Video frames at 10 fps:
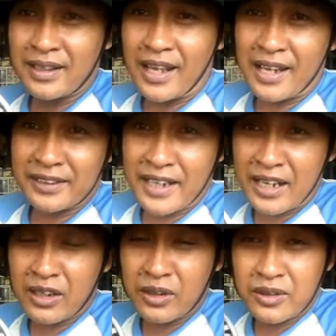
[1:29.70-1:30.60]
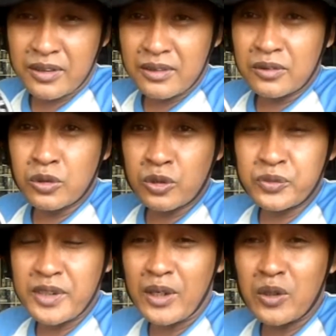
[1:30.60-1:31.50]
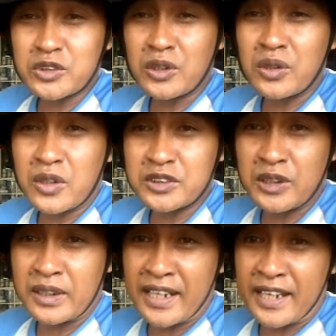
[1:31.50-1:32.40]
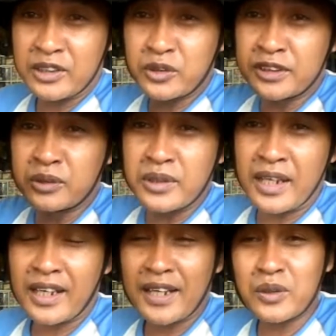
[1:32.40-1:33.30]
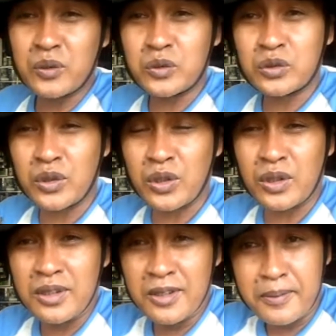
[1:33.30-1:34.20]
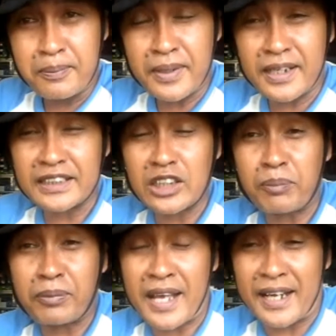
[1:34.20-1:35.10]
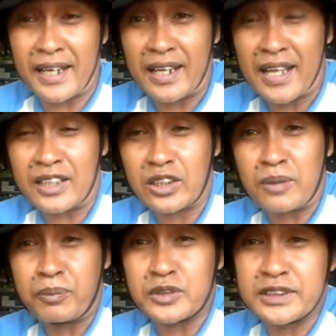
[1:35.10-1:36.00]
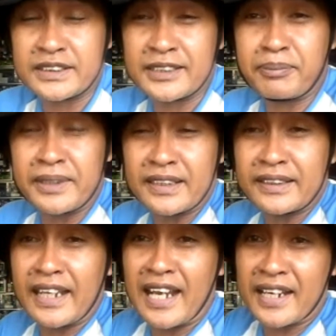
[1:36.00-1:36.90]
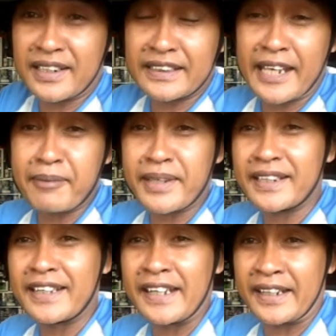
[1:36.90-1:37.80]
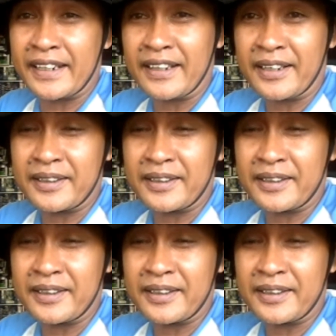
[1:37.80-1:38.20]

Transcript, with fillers: ada hurufnya kosong-kosong nah itu digunakan untuk mengetopkan atau posisi penyetelan timing gear ya